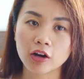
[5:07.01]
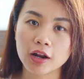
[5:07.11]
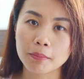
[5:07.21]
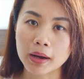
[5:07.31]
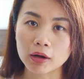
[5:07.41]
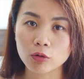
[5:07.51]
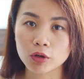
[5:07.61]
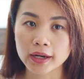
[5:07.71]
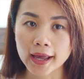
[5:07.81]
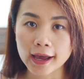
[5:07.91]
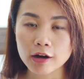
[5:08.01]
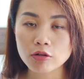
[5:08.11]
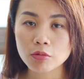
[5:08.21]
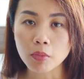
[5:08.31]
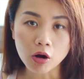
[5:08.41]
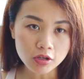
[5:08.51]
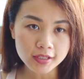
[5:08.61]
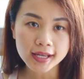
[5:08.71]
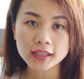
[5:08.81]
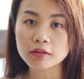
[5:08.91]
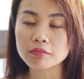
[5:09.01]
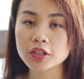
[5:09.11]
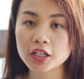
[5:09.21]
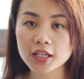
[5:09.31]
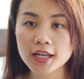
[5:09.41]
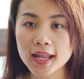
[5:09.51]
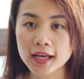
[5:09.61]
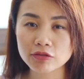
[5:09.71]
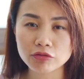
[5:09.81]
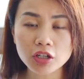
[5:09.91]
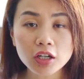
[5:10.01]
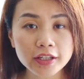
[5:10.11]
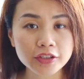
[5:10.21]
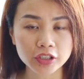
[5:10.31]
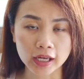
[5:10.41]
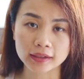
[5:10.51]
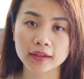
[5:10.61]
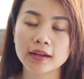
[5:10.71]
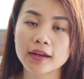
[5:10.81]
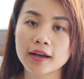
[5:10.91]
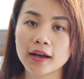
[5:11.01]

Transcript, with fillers: gọi là mặc quần áo và bó sát thậm chí là rất là chặt